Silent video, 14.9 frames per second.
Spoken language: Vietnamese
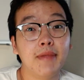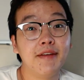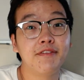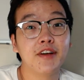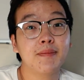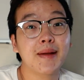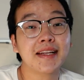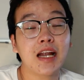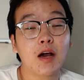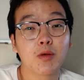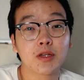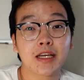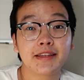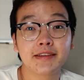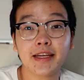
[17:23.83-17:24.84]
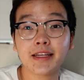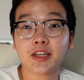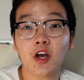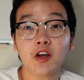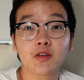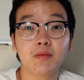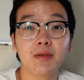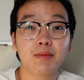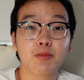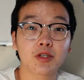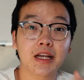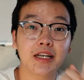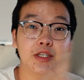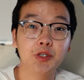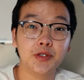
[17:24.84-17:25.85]
mình vừa bắt đầu một kênh tiktok cũng như là
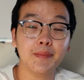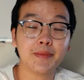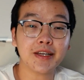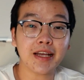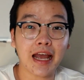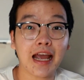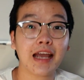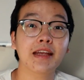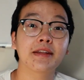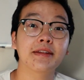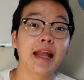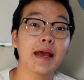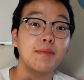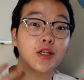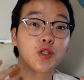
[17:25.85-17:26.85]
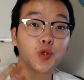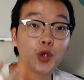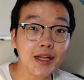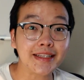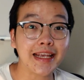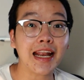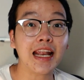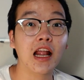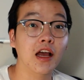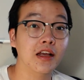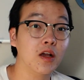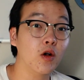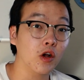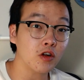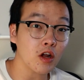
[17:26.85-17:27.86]
một kênh youtube thứ hai để mà chuyên trả lời
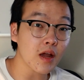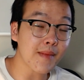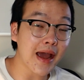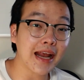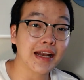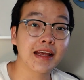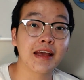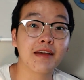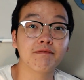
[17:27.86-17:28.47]
câu hỏi của các bạn